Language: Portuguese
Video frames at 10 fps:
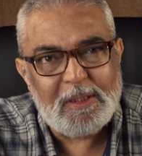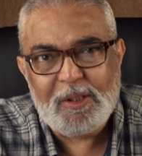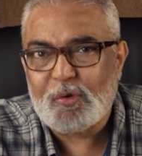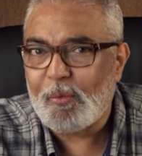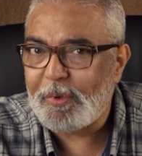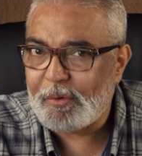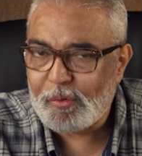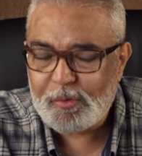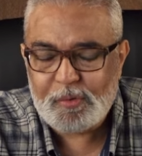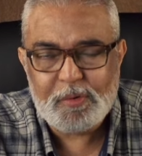e,
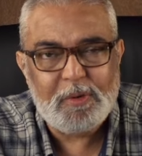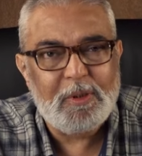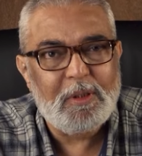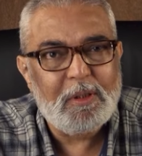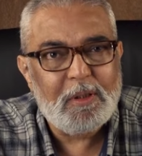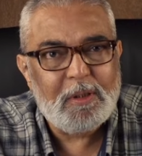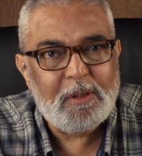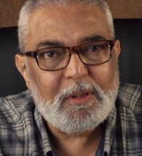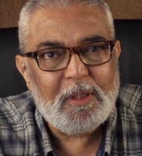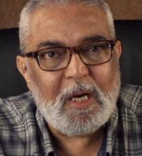sobretudo,
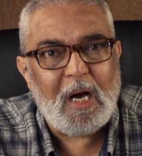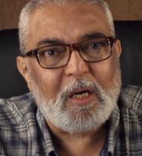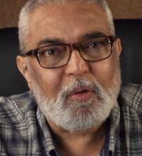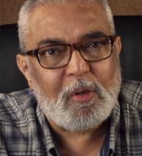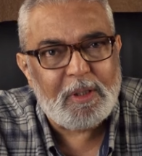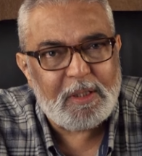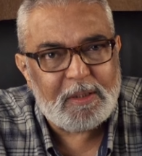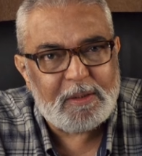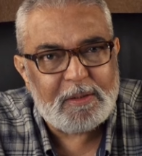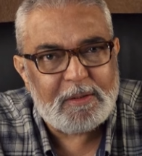a
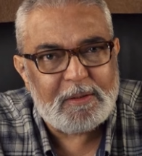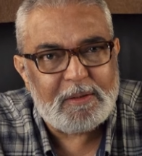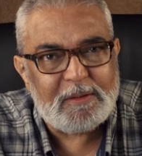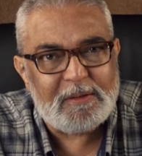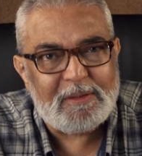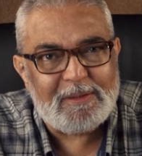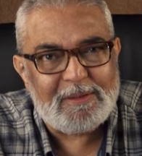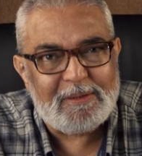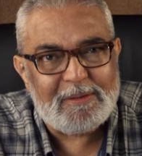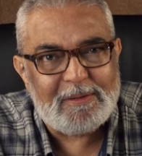glória
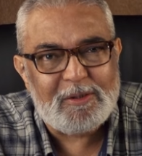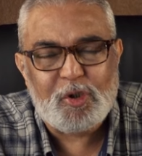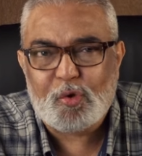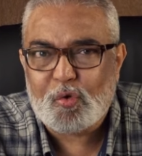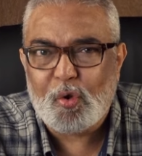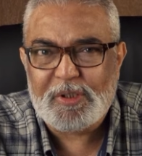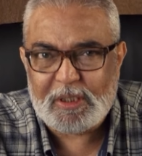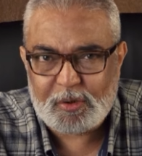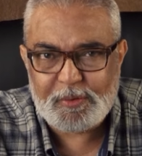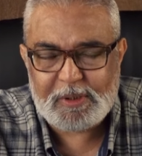de toda
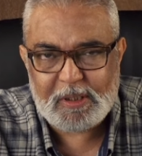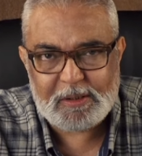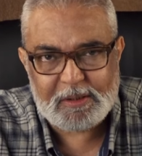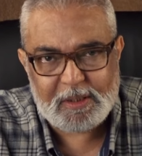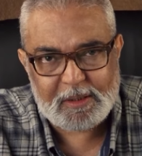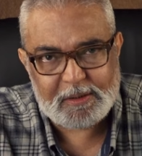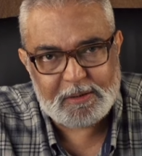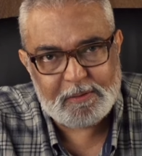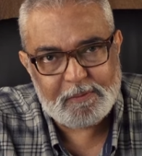a sua eternidade.